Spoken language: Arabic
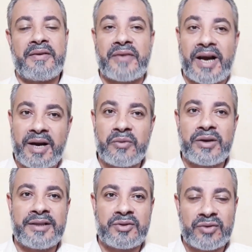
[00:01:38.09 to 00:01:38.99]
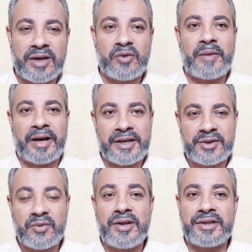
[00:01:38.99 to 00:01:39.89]
فحاول ان تداوم على
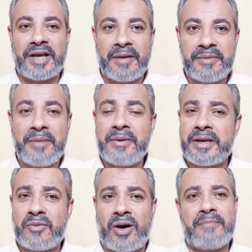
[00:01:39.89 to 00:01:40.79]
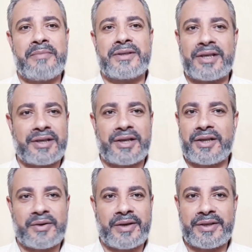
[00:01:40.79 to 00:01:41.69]
سنة حبيبك محمد صلى
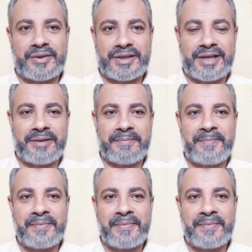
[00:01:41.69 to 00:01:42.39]
الله عليه وسلم